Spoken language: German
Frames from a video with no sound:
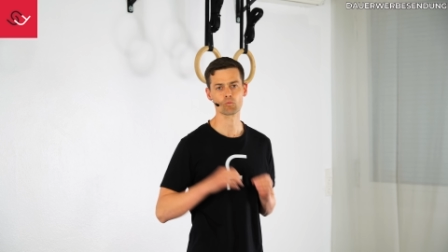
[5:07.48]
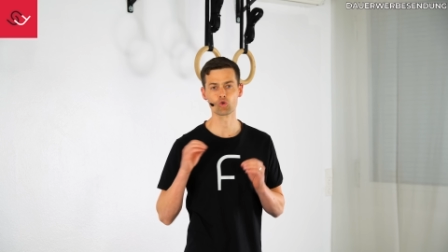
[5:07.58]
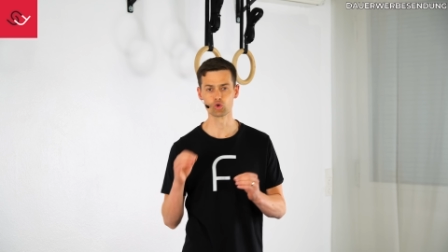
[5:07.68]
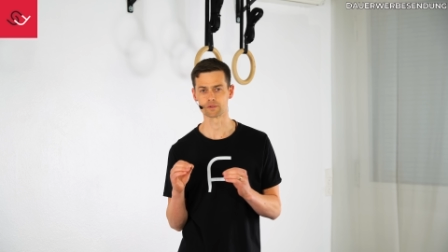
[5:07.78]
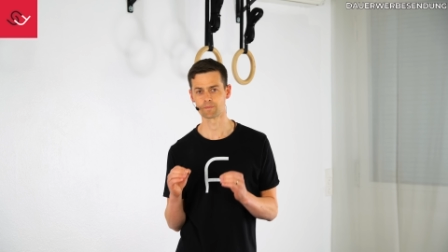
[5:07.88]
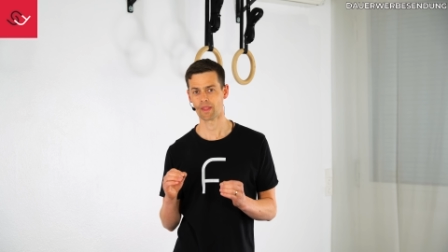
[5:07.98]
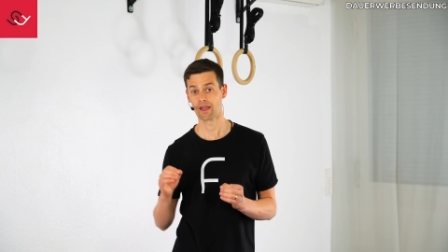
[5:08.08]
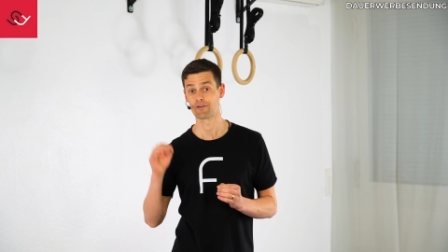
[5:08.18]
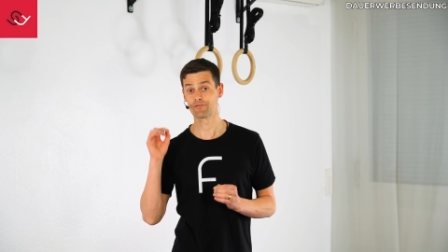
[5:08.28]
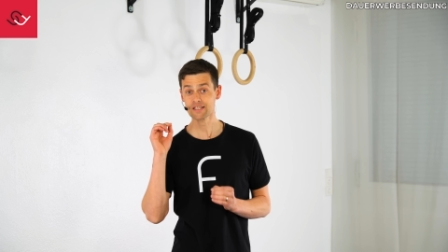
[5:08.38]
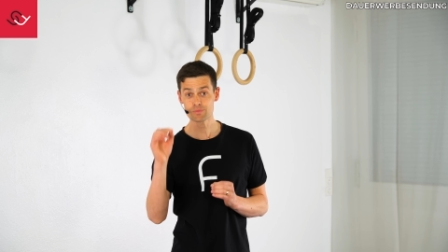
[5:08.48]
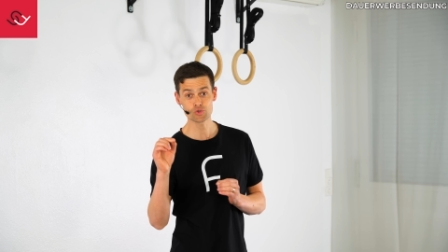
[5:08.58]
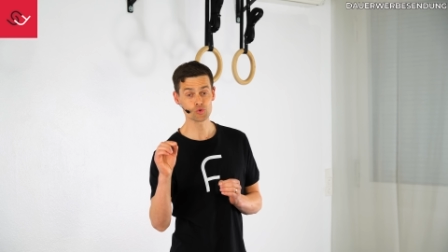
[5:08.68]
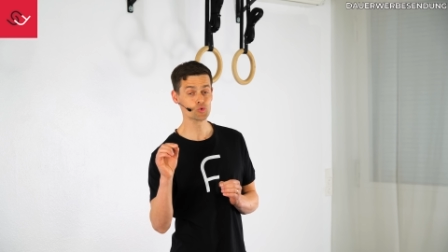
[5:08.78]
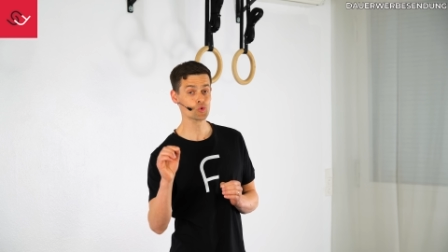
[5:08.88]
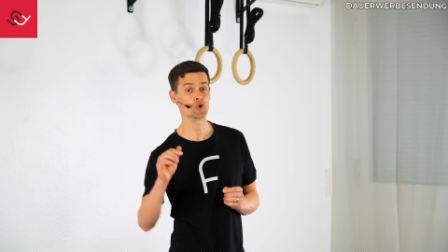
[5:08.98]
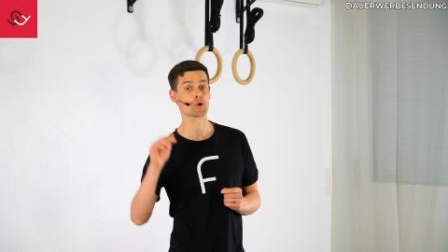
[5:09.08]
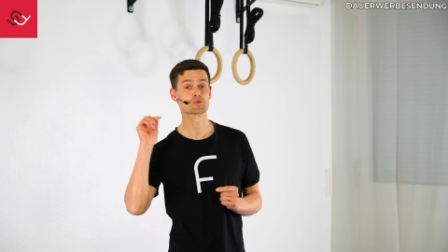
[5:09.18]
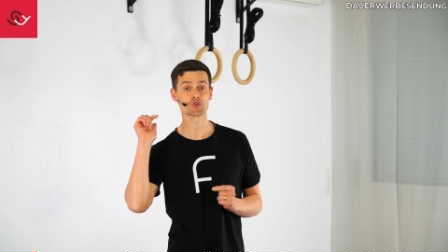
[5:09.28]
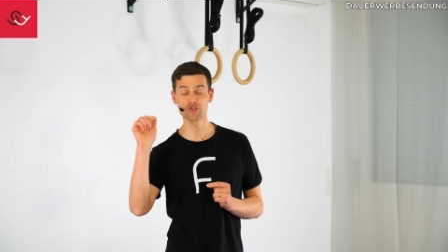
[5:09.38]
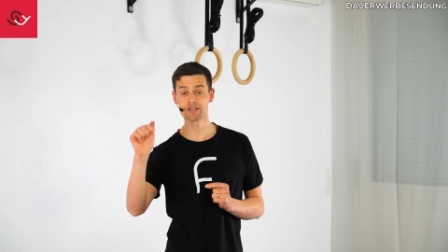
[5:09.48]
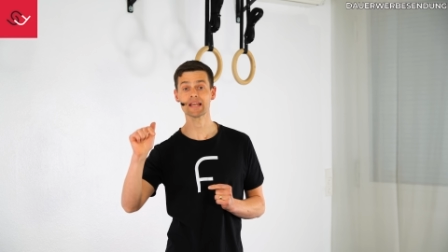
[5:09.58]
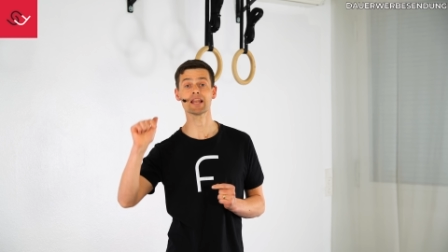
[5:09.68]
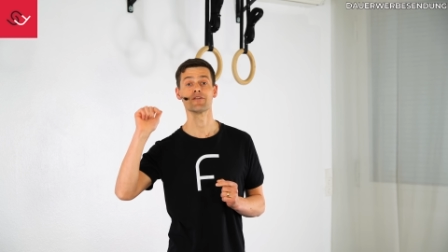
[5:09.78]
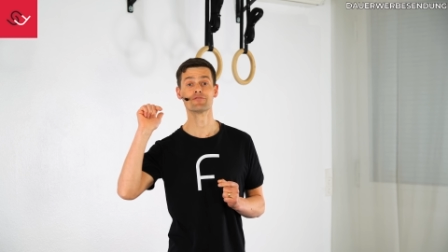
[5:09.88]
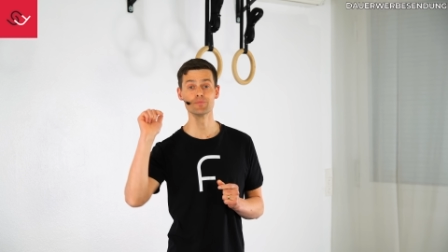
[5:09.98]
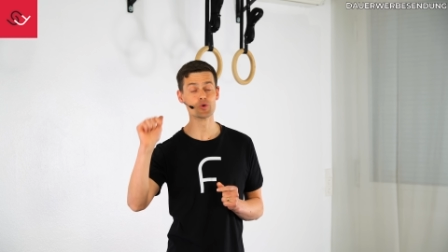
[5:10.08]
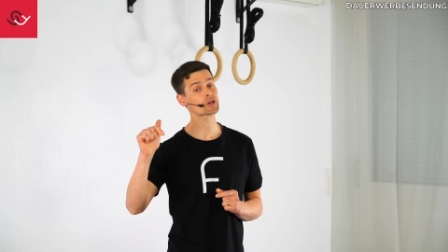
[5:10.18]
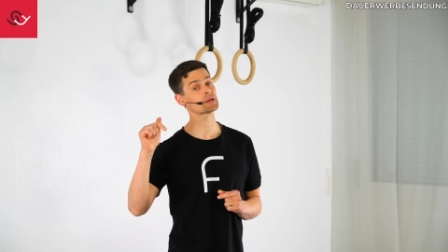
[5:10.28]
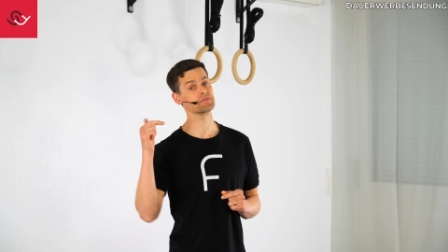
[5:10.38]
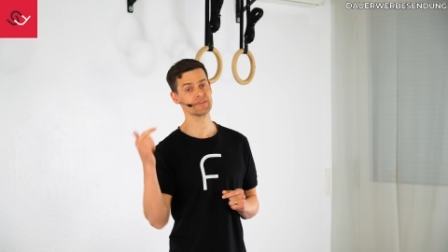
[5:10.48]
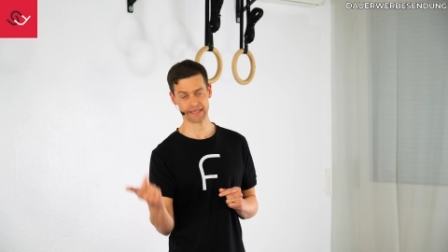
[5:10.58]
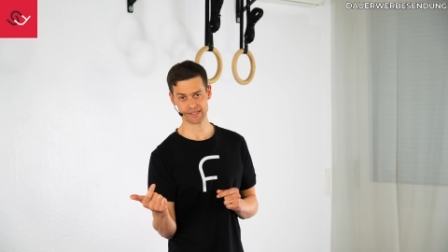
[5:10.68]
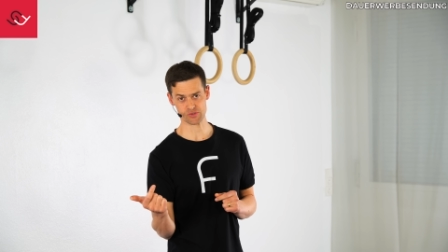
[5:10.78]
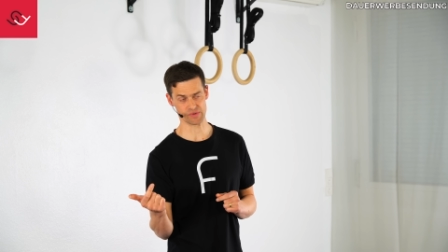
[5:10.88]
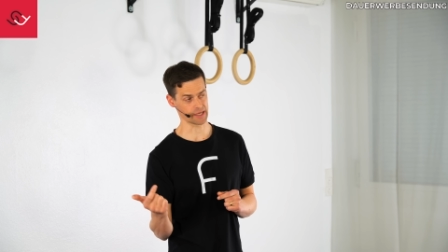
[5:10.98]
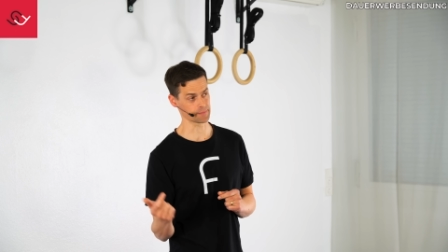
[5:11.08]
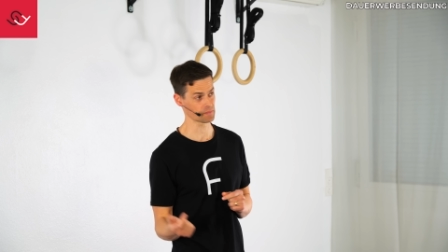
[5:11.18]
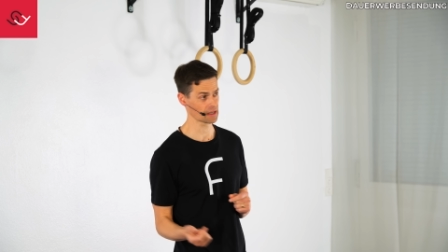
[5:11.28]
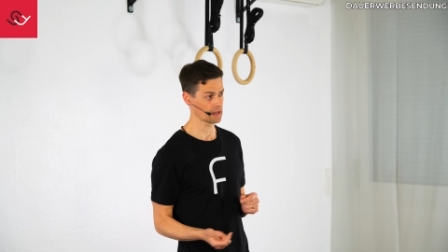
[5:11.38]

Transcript: Gut, was musst du tun, um so schnell wie möglich beweglich zu werden?